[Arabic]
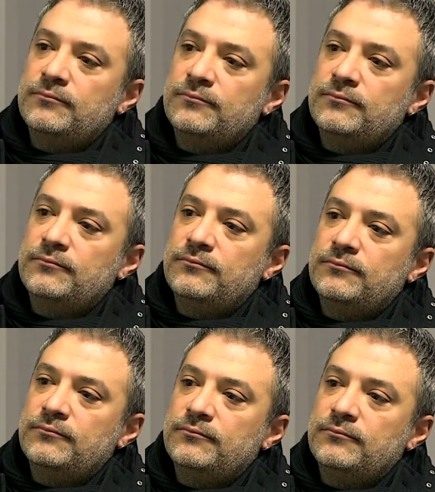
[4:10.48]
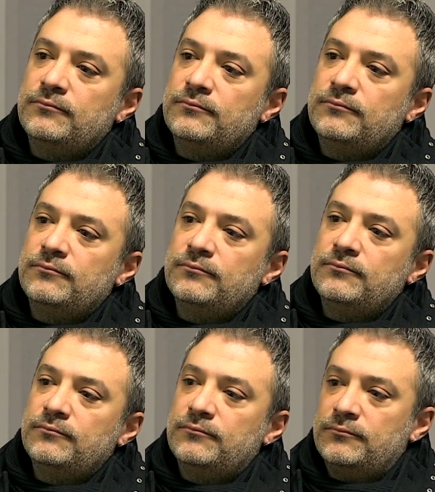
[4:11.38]
حالك شبعت
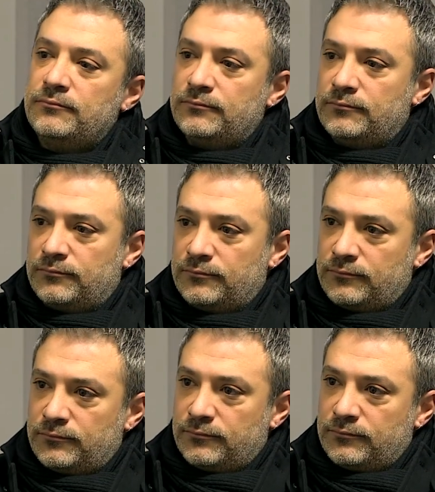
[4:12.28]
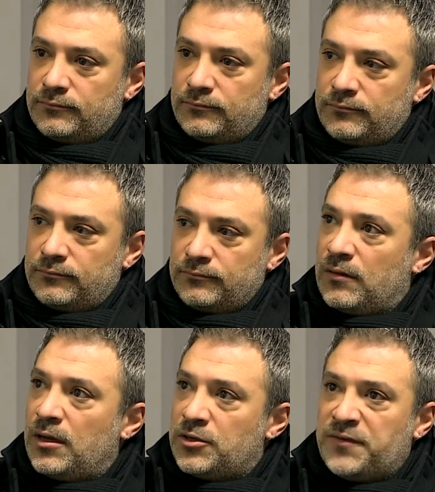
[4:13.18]
علم لبلطات عم تكمل
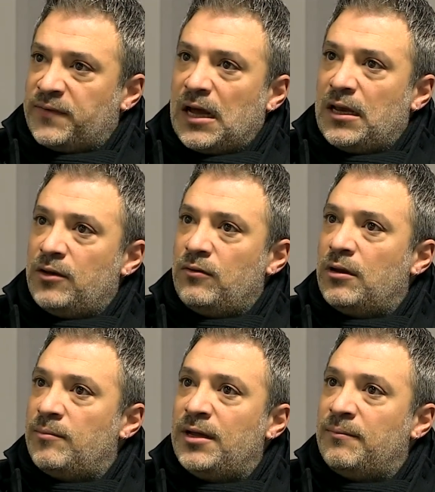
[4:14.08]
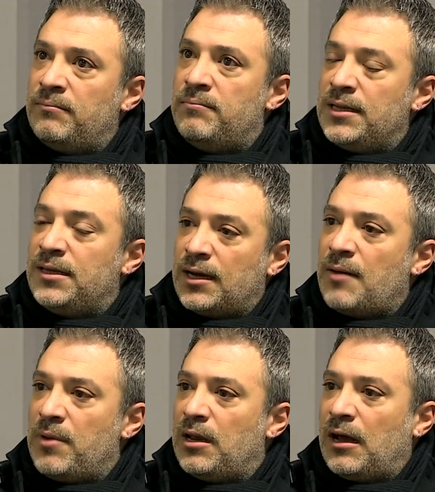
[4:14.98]
إيه، شفت حالي انه انا بقدر
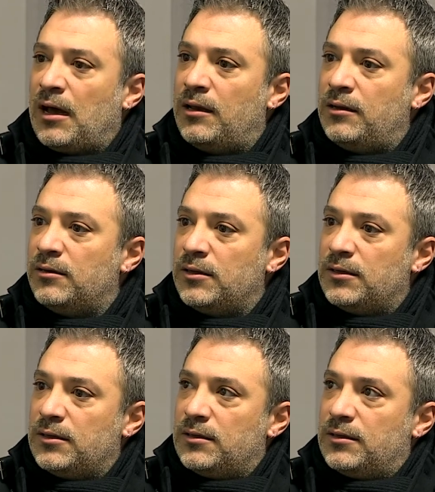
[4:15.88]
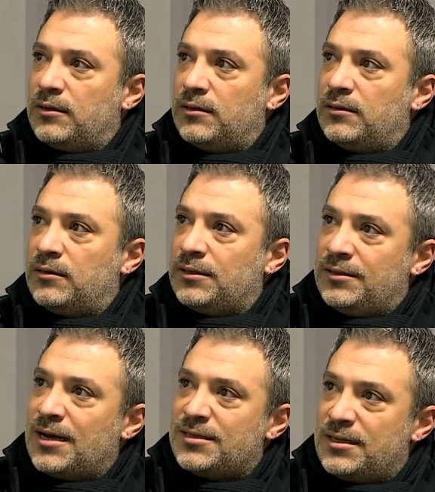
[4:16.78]
كمل لحالي أه.
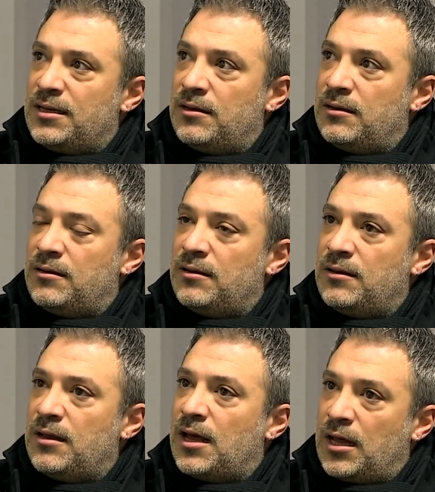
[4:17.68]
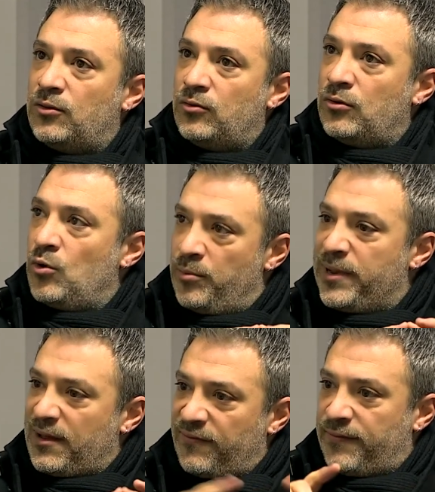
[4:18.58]
الدرس اللي اللي اخذته هو
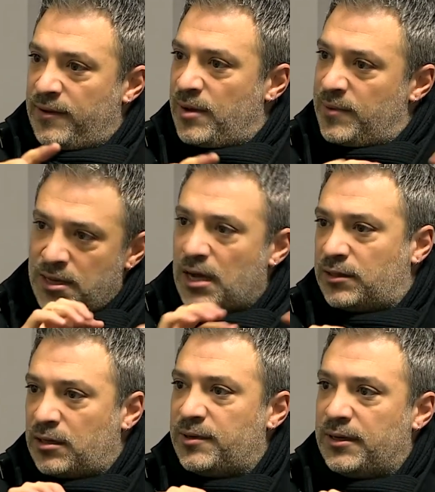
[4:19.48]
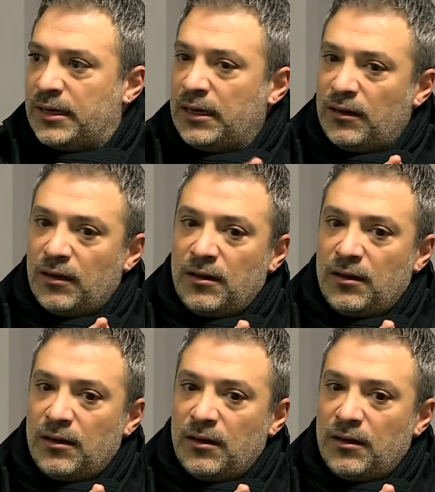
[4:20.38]
بكفي ما بدي اكثر من هيك